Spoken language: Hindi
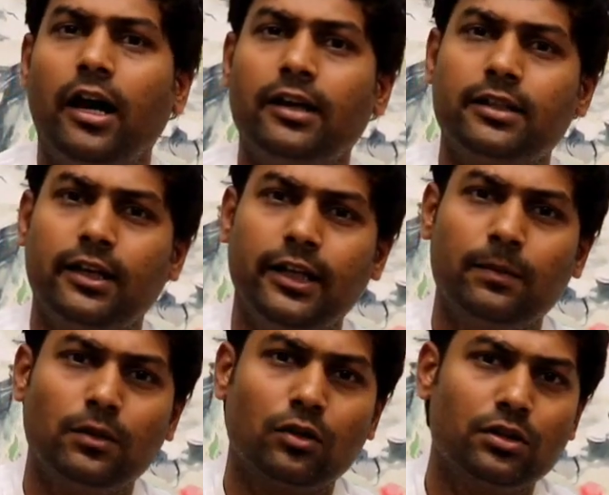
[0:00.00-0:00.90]
ऐसे
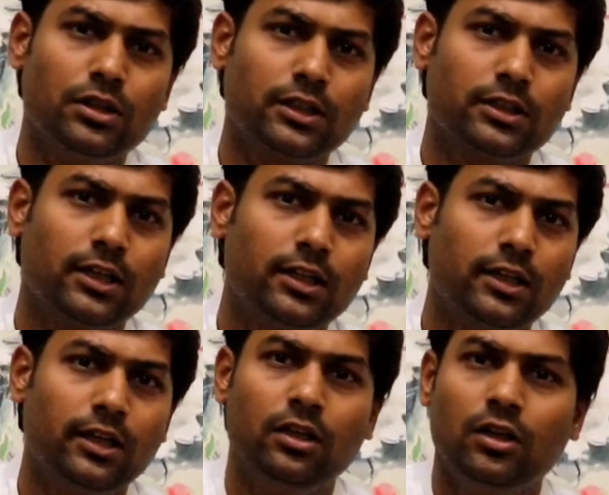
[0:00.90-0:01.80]
अनेक मनोरंजन के साधन
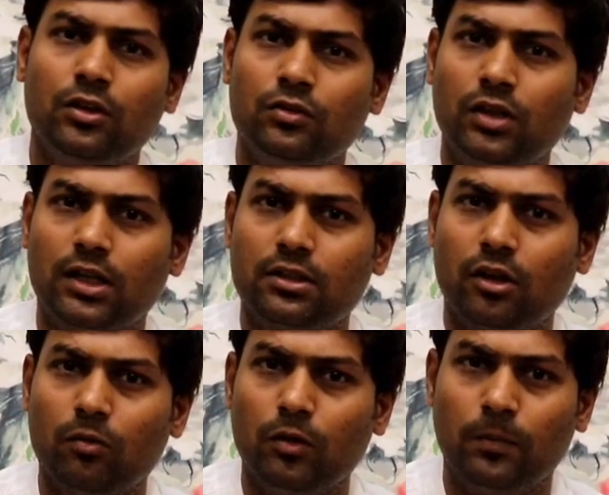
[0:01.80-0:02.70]
हैं जो आज
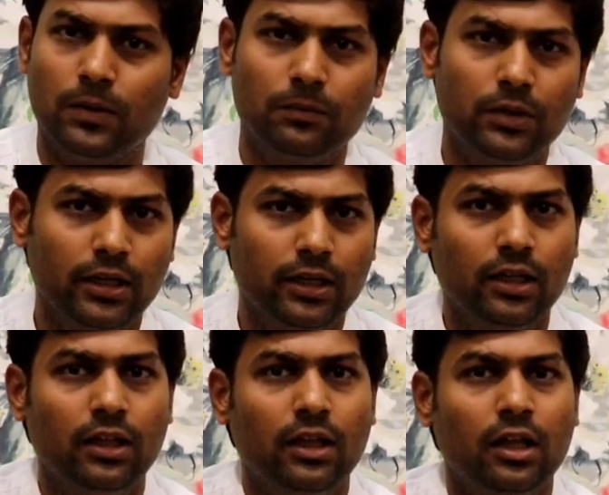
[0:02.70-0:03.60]
घरों में उपलब्ध
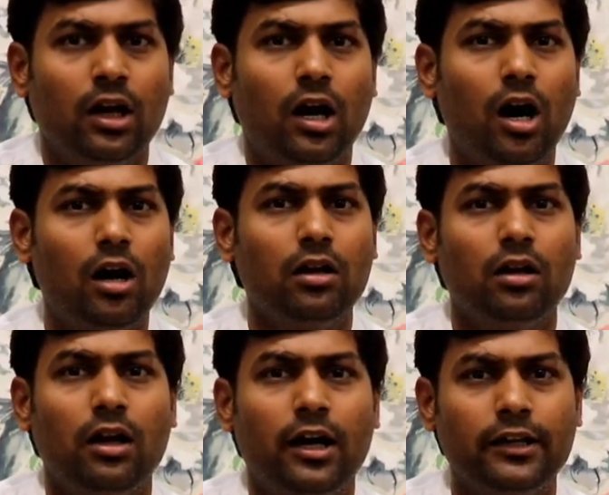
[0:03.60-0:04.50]
हैं और
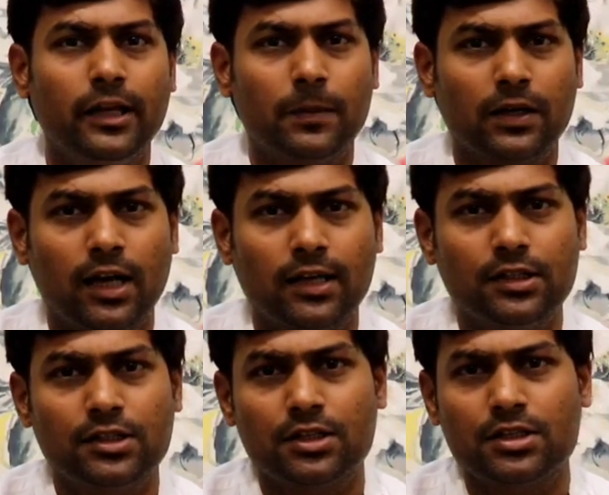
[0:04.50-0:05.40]
अनेक प्रकार
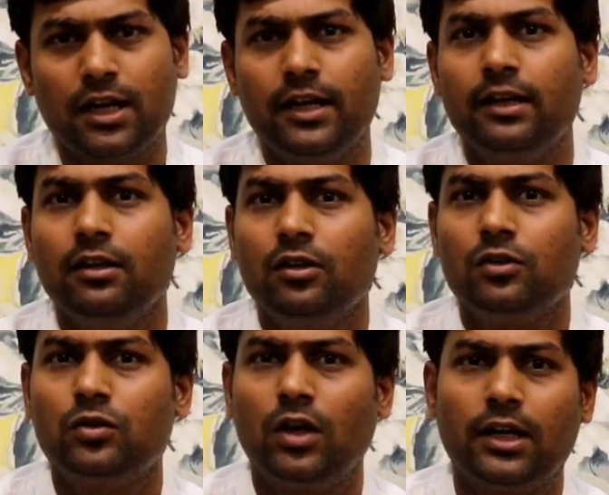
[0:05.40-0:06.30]
की चर्चा है
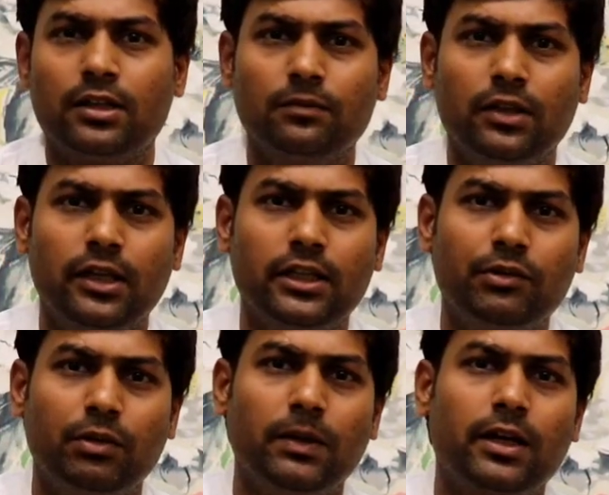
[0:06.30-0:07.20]
जो आज हम दैनिक
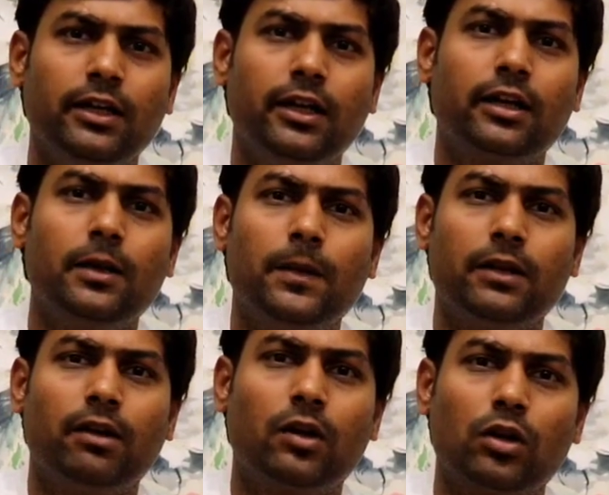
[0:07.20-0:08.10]
जीवन में कहीं ना कहीं
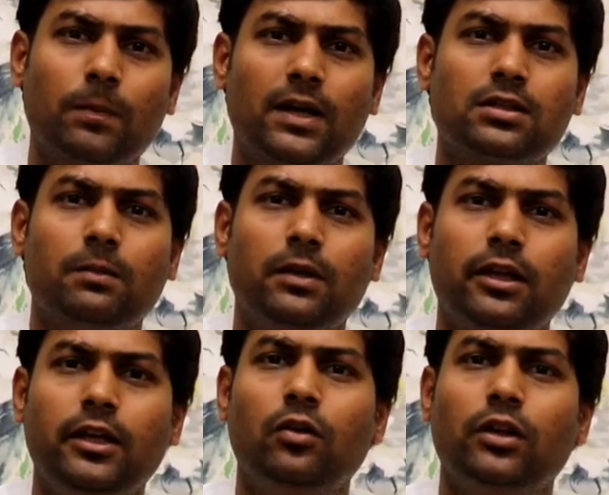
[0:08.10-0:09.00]
परिवारों के पास समय
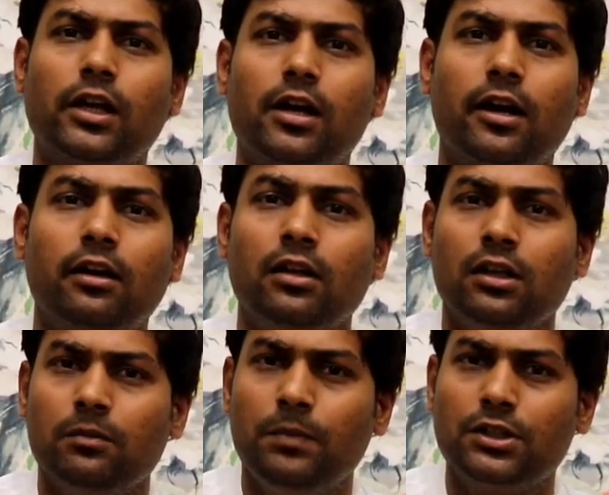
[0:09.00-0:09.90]
नहीं होने के कारण
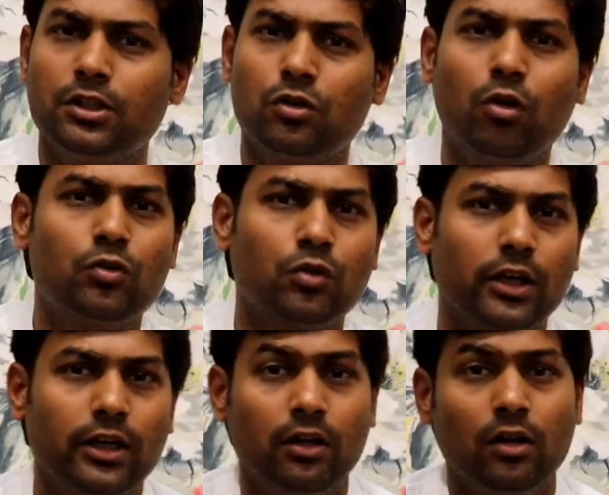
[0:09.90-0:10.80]
पीछे छोड़
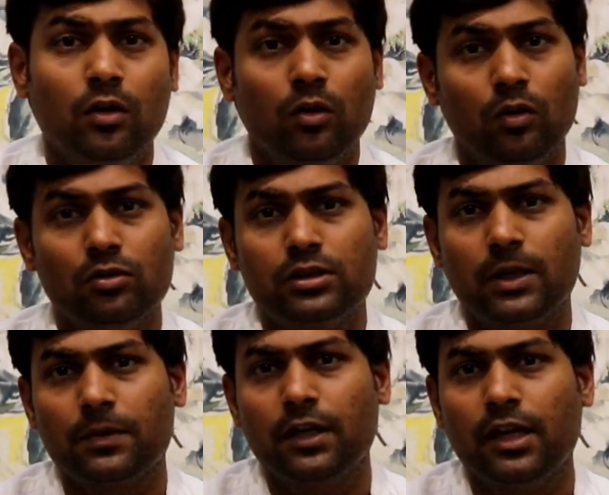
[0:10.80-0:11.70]
चुके हैं उन
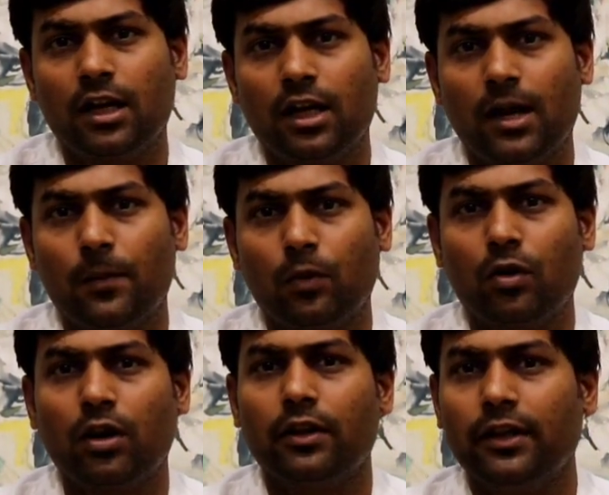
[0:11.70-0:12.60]
सब क्रियाकलापों
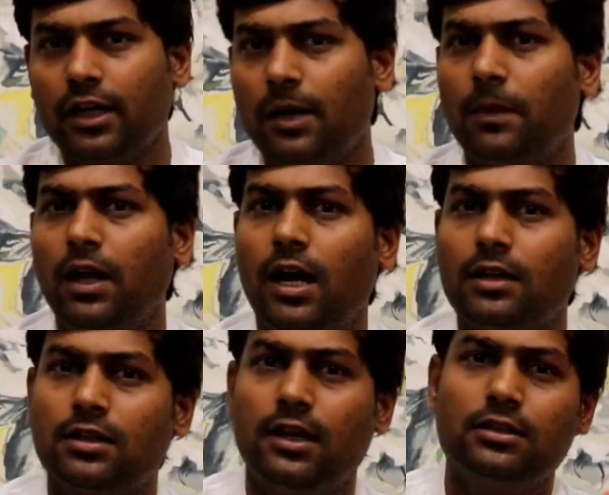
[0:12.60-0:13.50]
को करने का बड़ा
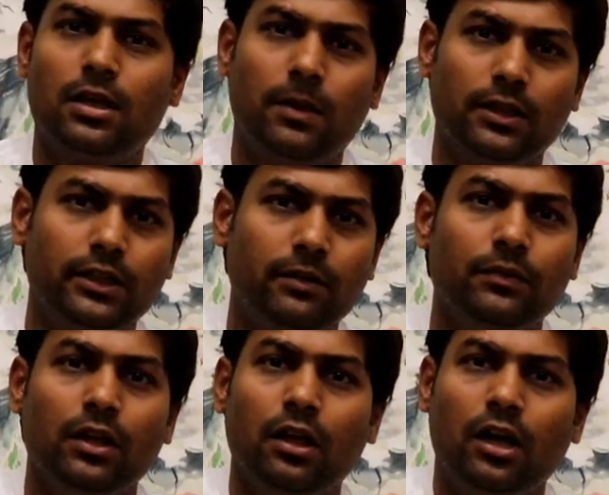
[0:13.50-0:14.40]
आसान सा माध्यम
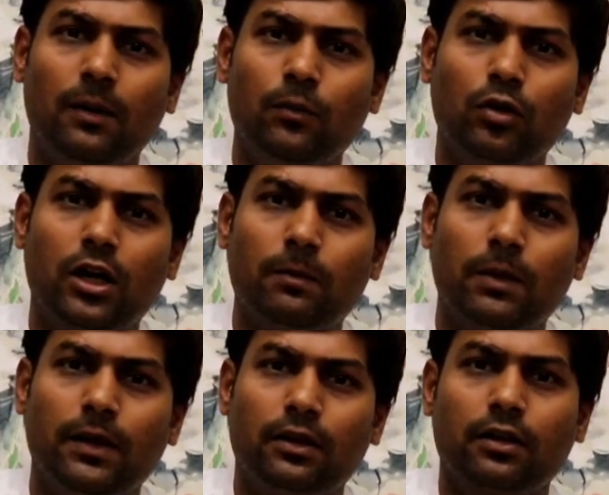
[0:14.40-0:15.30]
हम लोग घर
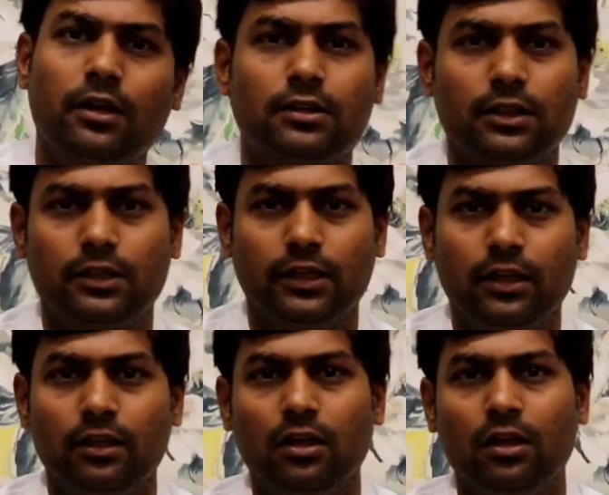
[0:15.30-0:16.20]
में बैठकर कर सकते
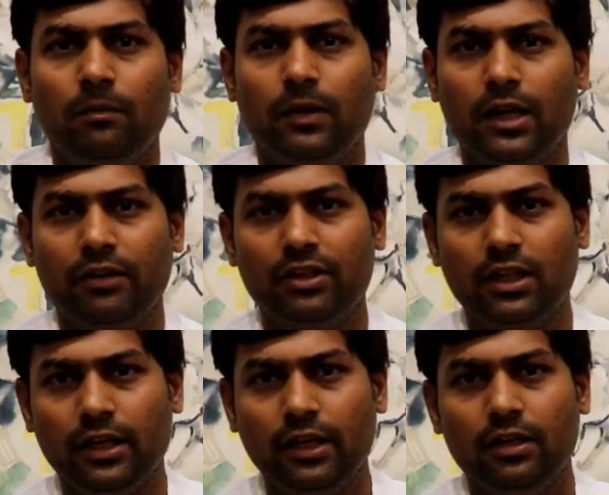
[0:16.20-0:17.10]
हैं मेरा
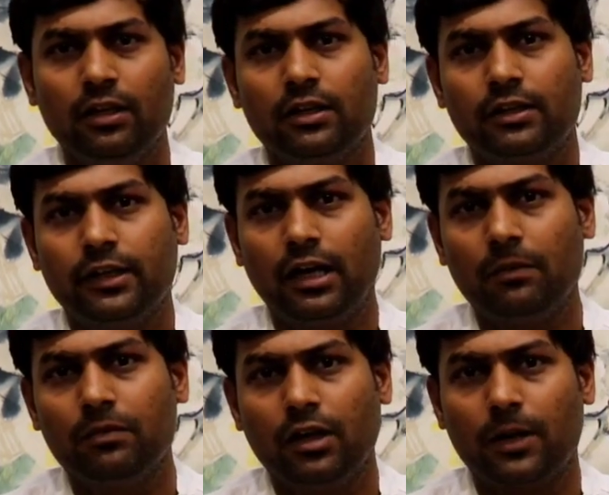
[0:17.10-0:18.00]
निवेदन है कि
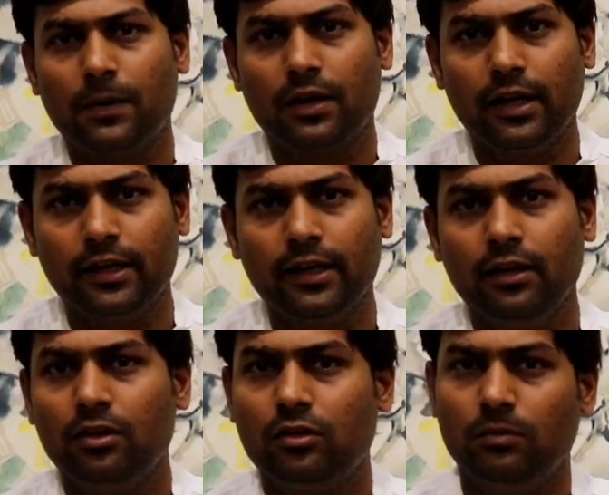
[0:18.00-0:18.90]
आप घर पर रहेंगे
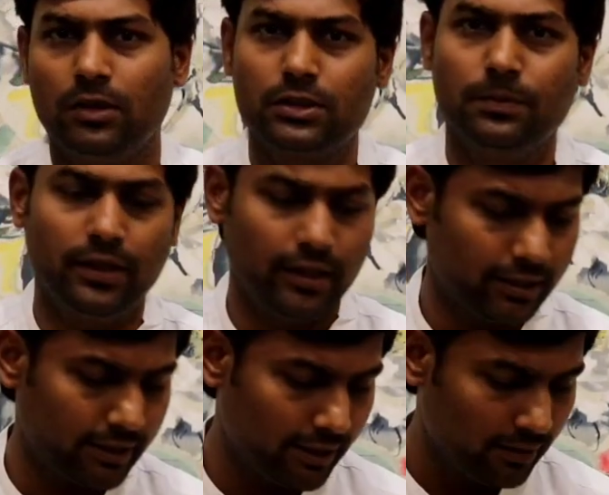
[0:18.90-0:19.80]
तो मस्त भी
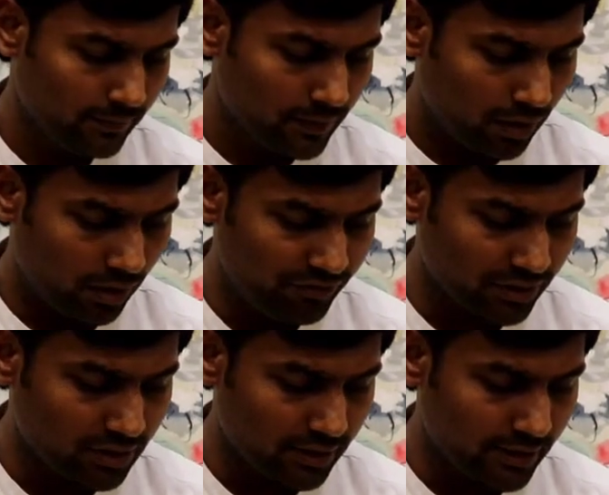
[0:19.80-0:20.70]
रहेंगे और
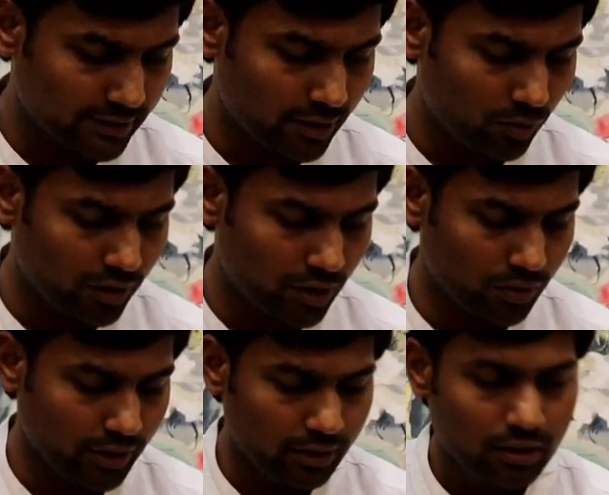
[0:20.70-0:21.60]
व्यस्त रहने की कोई ना
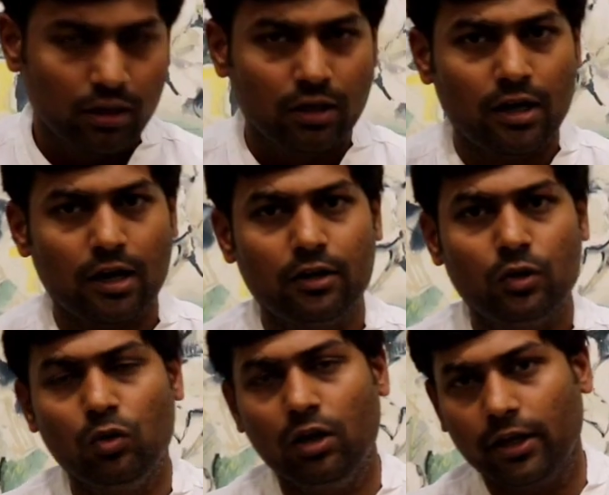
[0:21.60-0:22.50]
कोई कारण
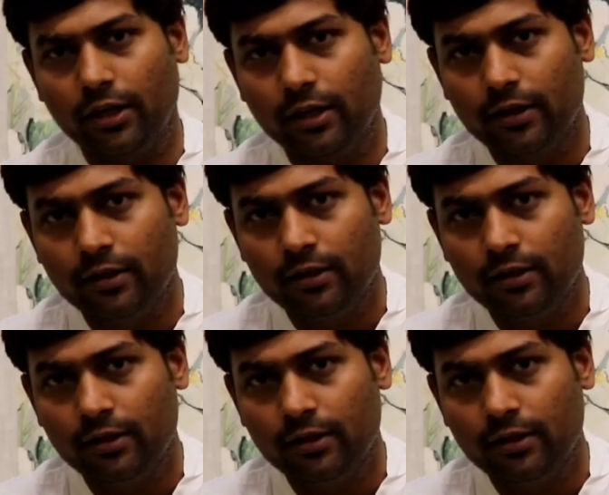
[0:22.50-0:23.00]
ढूंढ लेंगे